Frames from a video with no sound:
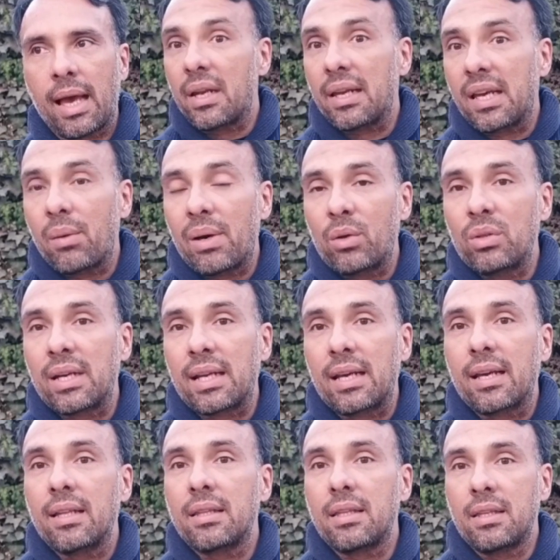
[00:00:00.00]
recabar una gran
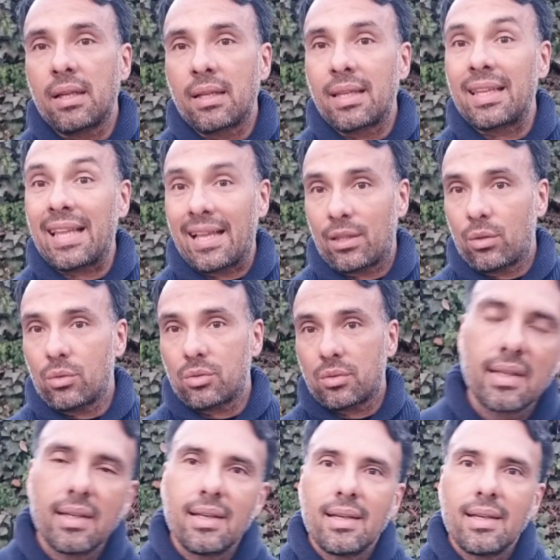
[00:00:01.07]
cantidad de datos.